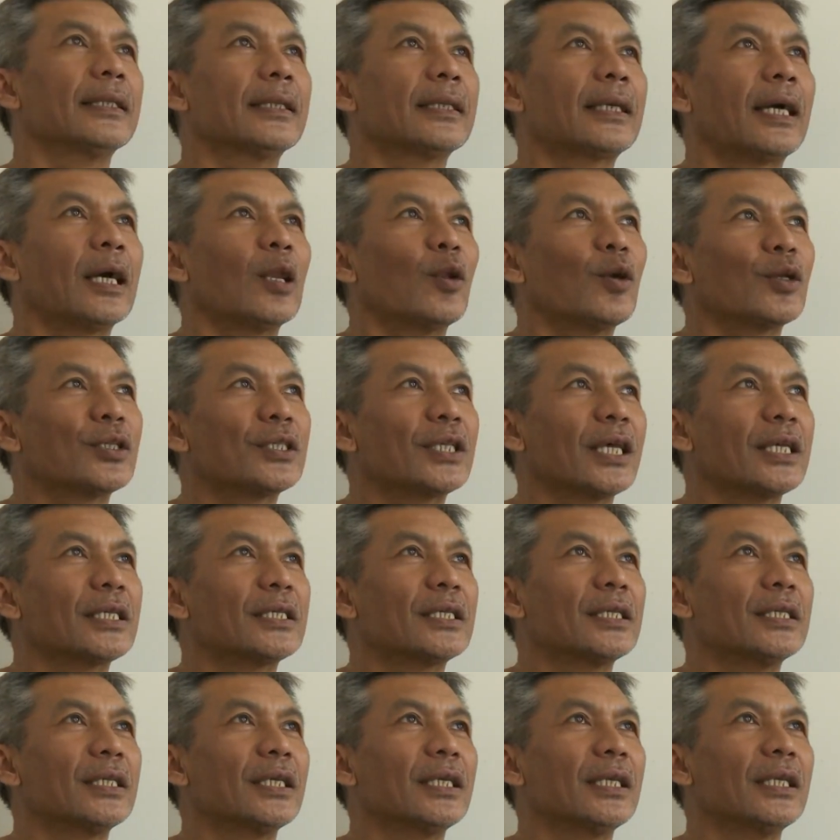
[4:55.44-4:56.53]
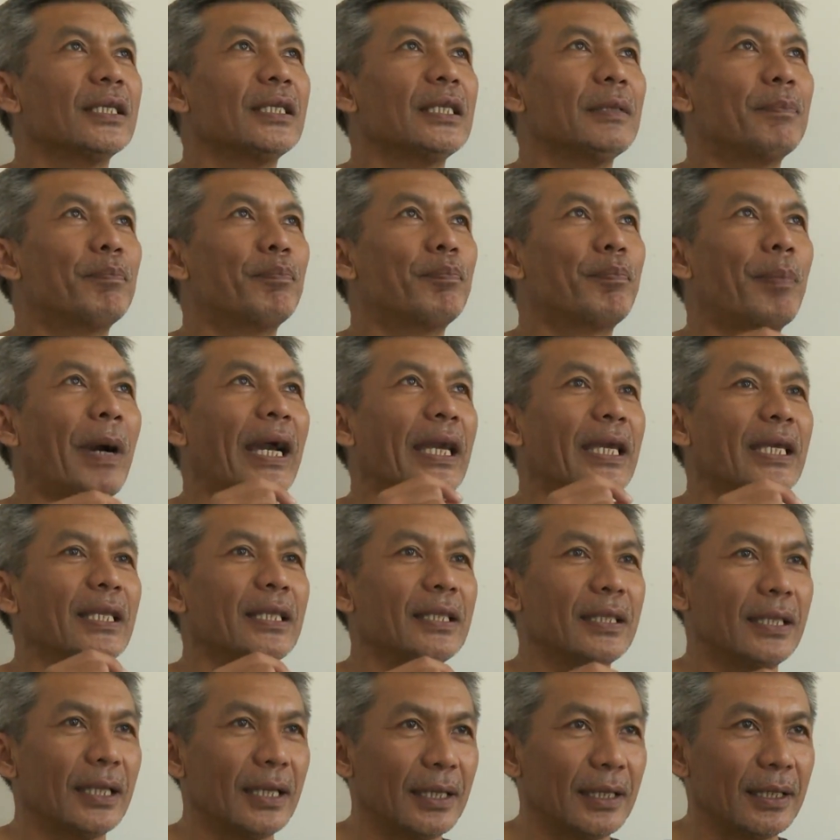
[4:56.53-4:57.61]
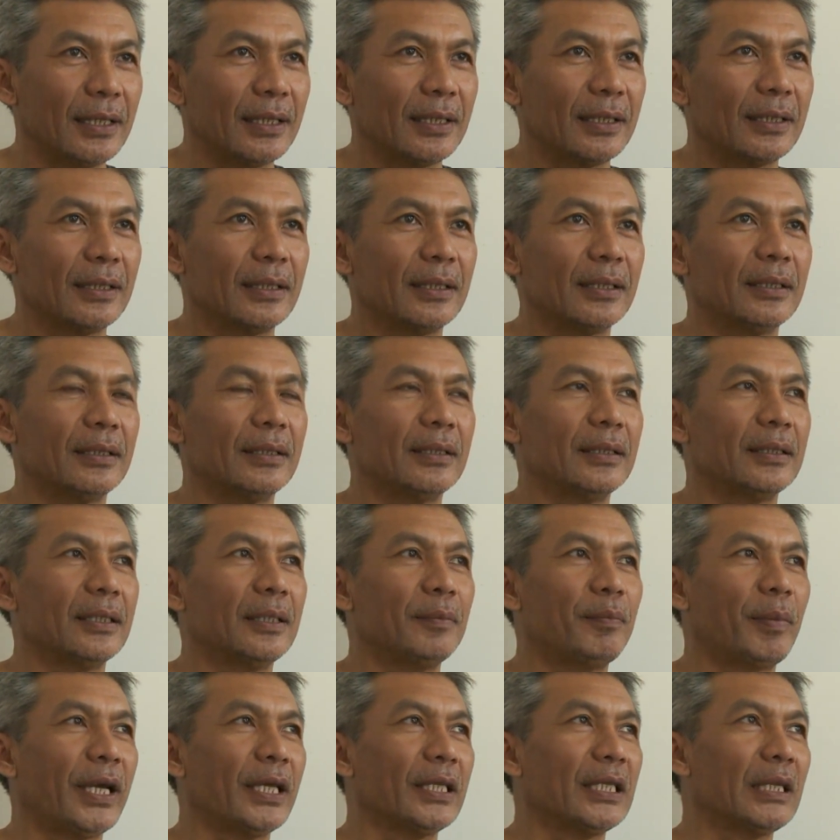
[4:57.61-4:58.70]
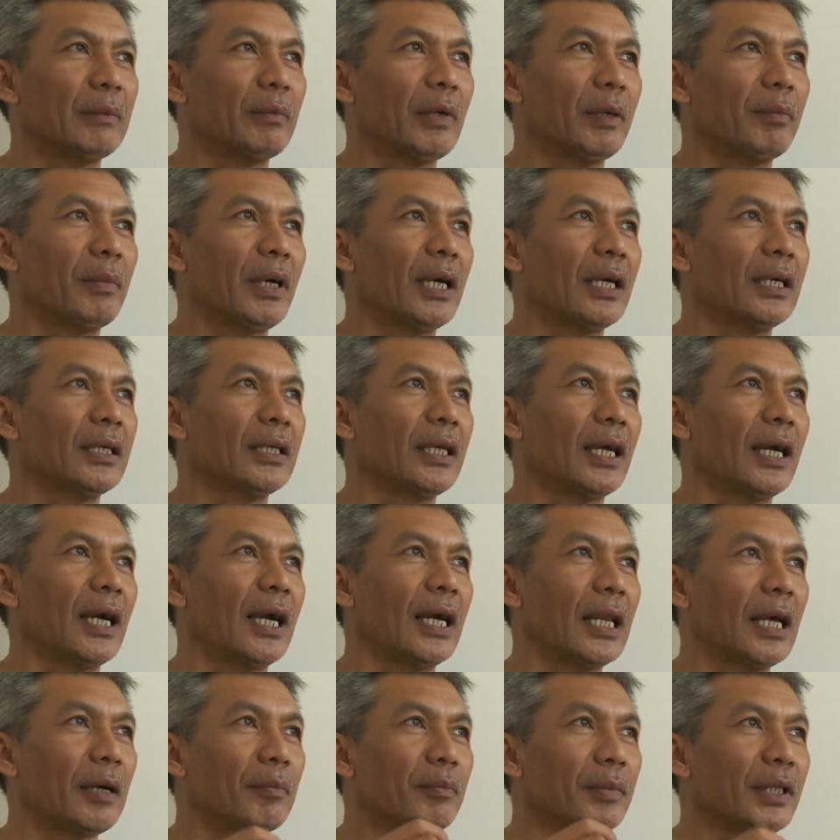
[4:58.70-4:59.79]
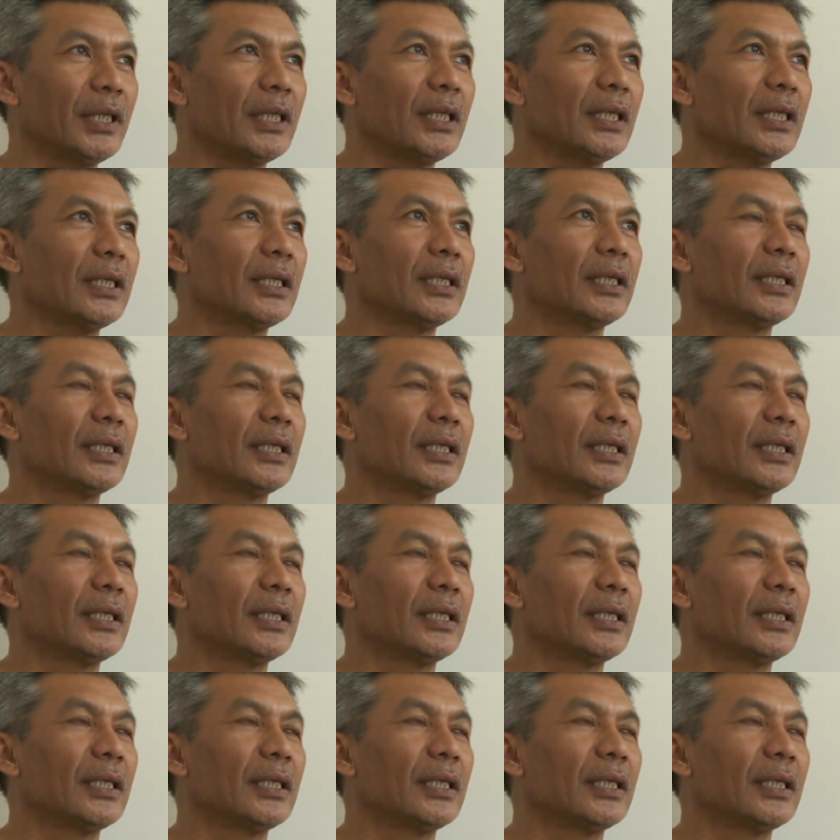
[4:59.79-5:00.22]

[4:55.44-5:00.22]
Kalau saya sendiri di pahitnya, eh, di pahitnya memang yang alami,